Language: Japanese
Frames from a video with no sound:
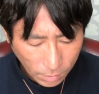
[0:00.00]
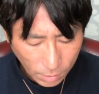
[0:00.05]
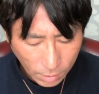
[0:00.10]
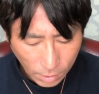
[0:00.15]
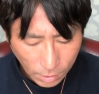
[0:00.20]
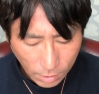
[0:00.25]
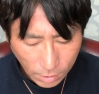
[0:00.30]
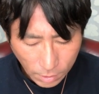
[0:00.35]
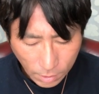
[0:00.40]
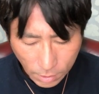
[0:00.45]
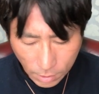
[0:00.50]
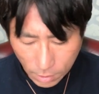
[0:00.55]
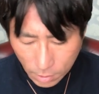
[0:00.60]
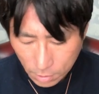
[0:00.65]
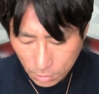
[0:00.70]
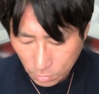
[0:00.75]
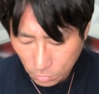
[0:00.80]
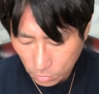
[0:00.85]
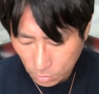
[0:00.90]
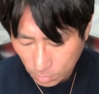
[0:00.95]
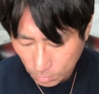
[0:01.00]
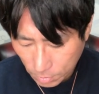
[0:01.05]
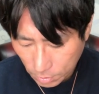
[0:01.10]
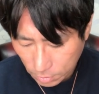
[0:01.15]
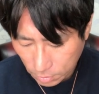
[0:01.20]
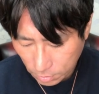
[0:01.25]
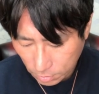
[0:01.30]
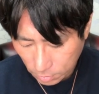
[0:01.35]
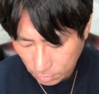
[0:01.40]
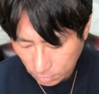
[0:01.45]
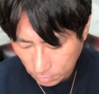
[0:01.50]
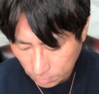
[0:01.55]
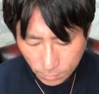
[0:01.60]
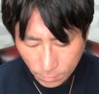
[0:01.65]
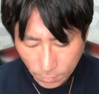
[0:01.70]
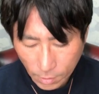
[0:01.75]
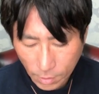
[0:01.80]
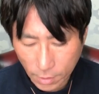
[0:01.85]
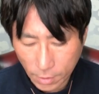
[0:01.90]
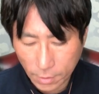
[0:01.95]
えー、書かれております。
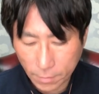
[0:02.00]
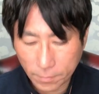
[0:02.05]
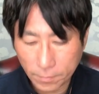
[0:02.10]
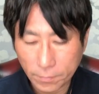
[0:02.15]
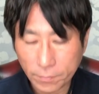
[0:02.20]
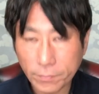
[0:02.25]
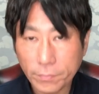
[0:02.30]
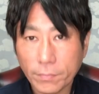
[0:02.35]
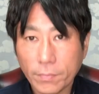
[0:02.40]
はい